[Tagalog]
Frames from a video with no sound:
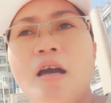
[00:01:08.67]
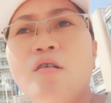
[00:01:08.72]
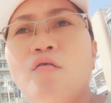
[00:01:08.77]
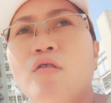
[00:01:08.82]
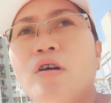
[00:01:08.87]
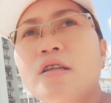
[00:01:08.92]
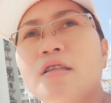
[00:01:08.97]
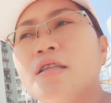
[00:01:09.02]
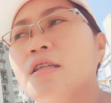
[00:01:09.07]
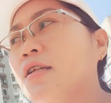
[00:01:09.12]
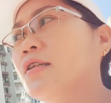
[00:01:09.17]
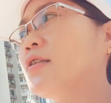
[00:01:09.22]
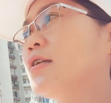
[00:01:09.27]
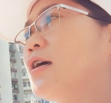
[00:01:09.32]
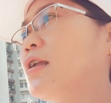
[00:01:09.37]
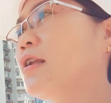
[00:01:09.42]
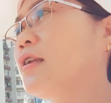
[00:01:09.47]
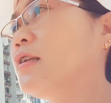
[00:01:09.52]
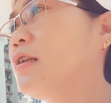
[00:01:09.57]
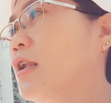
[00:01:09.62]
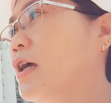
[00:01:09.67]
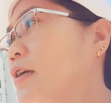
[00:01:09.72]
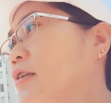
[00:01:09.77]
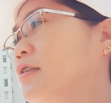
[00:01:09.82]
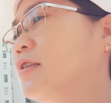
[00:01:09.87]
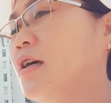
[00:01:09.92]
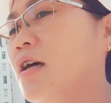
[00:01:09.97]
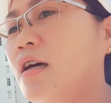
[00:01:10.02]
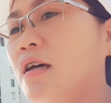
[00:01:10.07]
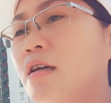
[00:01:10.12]
ako kasi nasa red line
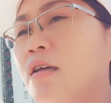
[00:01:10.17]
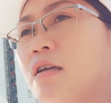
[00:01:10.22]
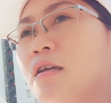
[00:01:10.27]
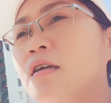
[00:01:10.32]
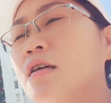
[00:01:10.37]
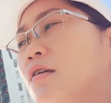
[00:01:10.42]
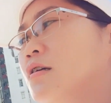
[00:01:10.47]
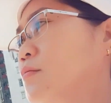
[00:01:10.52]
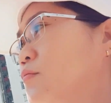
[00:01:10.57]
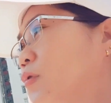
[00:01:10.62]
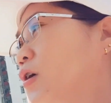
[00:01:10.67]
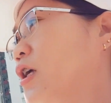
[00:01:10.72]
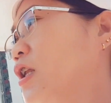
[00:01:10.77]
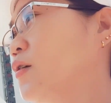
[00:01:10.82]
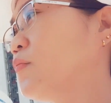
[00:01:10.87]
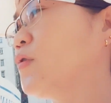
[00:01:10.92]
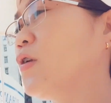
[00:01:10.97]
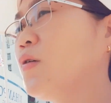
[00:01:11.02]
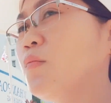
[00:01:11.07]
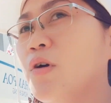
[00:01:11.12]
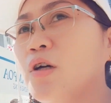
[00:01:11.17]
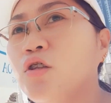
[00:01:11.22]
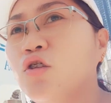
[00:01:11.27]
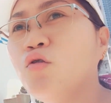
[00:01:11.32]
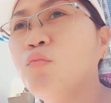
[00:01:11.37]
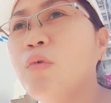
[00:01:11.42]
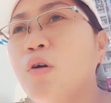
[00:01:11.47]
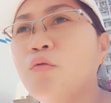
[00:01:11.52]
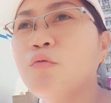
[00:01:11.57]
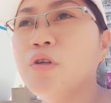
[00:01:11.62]
na. Mahirap namang
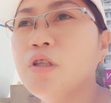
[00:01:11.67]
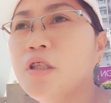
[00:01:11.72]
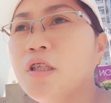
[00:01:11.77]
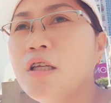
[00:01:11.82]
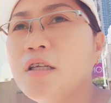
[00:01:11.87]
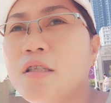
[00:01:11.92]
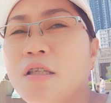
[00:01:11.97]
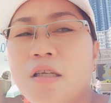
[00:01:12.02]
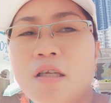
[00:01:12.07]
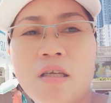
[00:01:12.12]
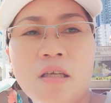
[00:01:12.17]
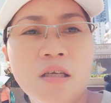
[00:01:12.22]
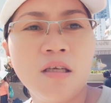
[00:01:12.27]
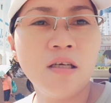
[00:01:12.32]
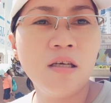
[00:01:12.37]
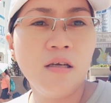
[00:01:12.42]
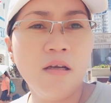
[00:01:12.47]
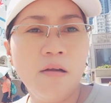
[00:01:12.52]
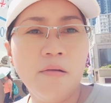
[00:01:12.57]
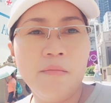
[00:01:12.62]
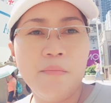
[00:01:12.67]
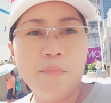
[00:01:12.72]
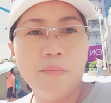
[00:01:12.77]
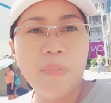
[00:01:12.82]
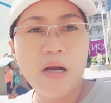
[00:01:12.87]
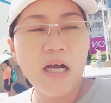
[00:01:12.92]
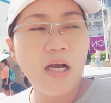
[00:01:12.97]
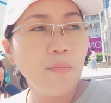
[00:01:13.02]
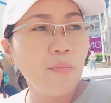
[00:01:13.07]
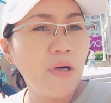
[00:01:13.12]
tumawid kasi
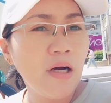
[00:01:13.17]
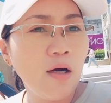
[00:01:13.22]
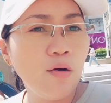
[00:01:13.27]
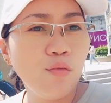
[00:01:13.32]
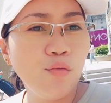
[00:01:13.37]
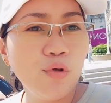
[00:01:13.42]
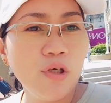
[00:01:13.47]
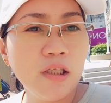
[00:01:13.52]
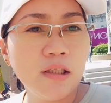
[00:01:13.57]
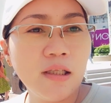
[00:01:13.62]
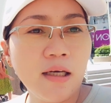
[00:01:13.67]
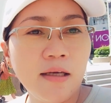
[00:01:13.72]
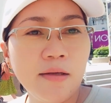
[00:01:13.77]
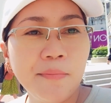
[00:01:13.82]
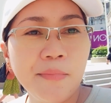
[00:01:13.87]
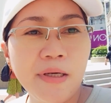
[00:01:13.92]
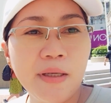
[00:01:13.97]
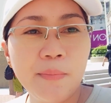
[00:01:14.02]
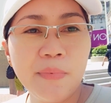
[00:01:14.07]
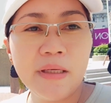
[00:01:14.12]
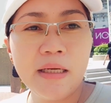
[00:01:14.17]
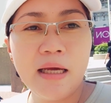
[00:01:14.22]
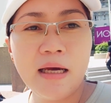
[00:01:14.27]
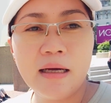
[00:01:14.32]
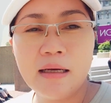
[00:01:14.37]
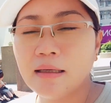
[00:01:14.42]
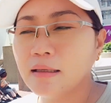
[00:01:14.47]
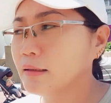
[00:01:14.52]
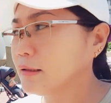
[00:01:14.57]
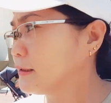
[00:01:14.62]
baka mahuli tayo mga padangat.